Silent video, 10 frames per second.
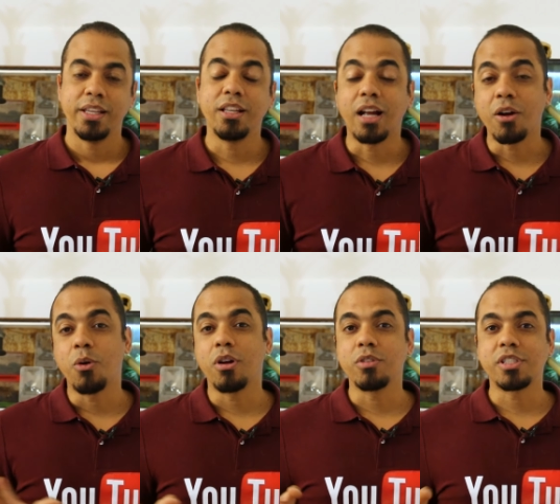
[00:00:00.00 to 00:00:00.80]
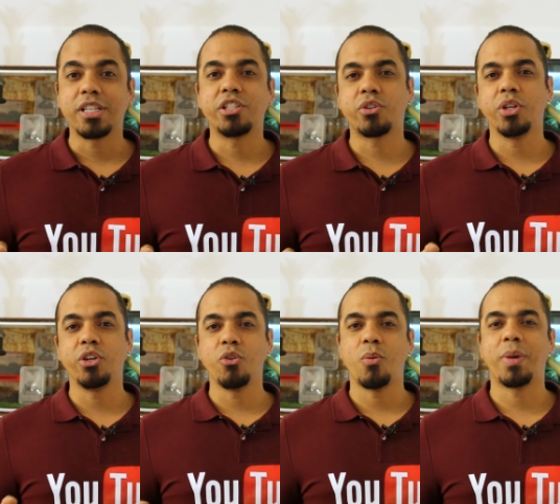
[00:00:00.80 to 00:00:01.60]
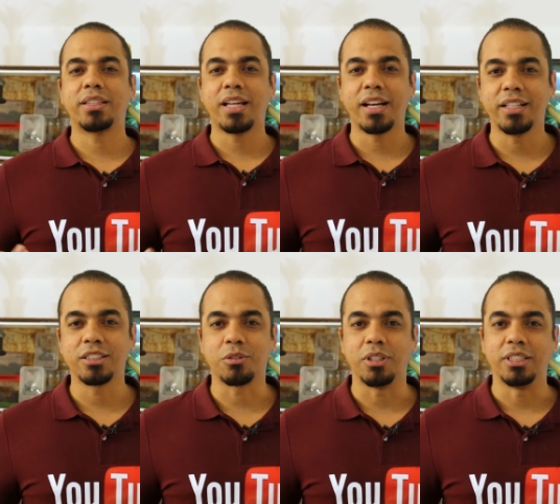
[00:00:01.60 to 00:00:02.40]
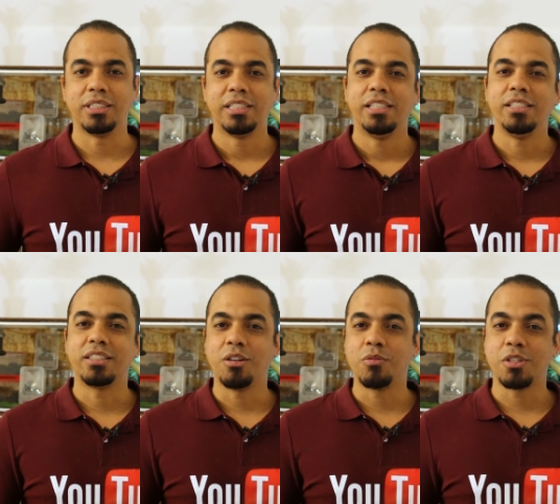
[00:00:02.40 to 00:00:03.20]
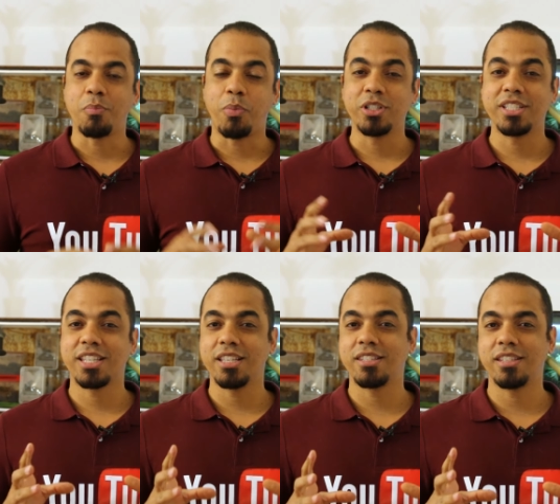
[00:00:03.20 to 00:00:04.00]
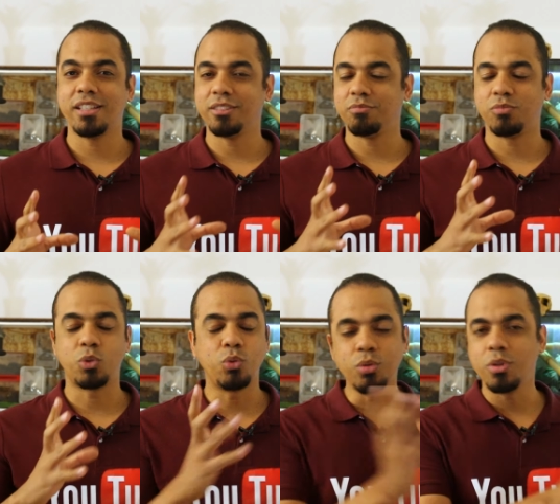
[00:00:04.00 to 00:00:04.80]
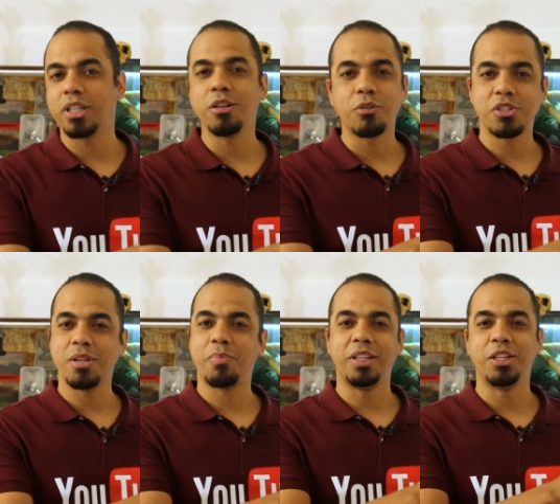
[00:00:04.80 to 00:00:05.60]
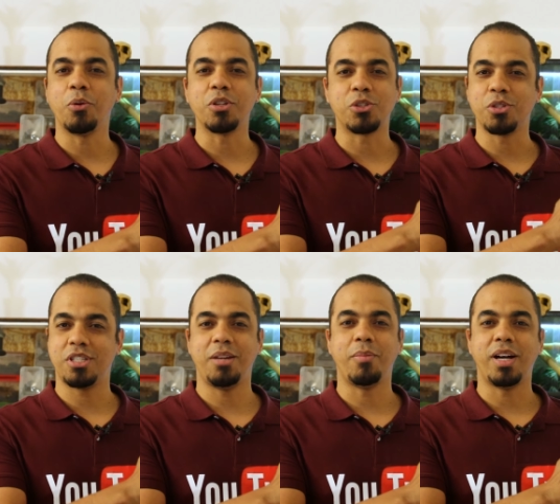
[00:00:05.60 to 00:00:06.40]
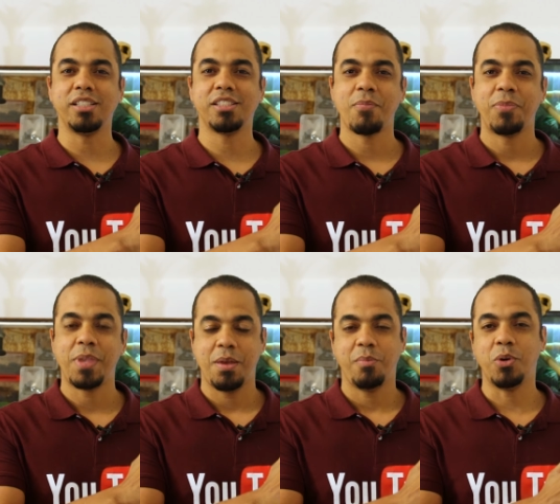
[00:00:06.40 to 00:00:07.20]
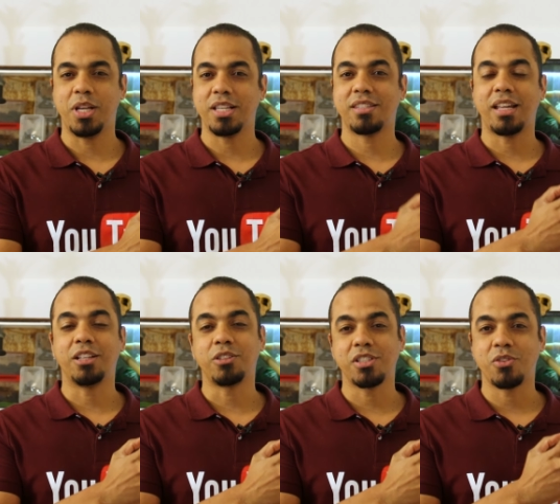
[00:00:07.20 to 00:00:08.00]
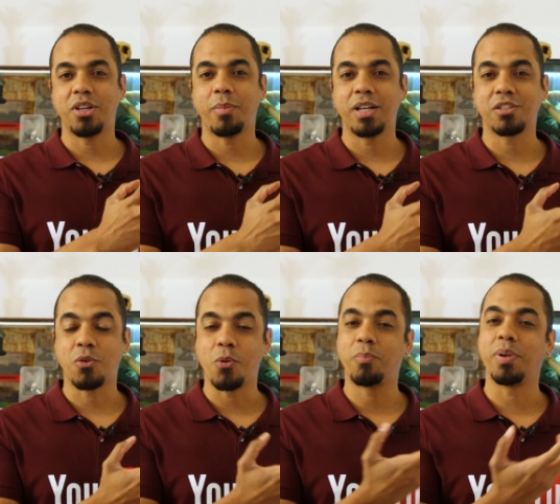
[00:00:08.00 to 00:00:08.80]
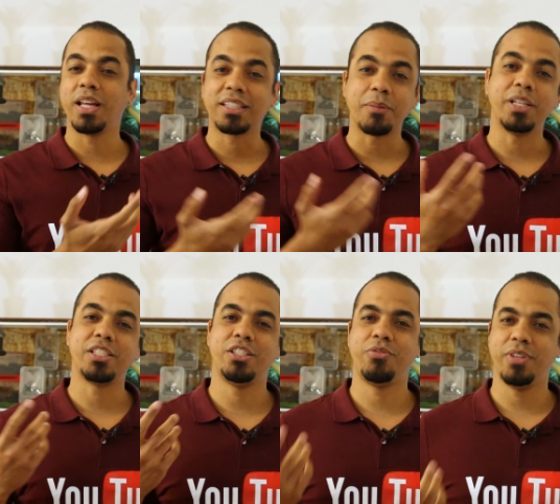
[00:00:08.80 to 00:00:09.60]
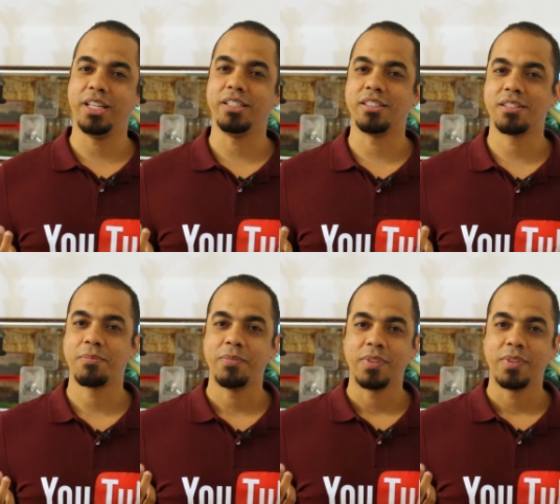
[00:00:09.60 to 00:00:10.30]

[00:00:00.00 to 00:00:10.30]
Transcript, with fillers: E agora você adquiriu uma tarântula. Então você pode esquecer tudo aquilo que você aprendeu com esses outros animais, porque as tarântulas são animais completamente diferentes,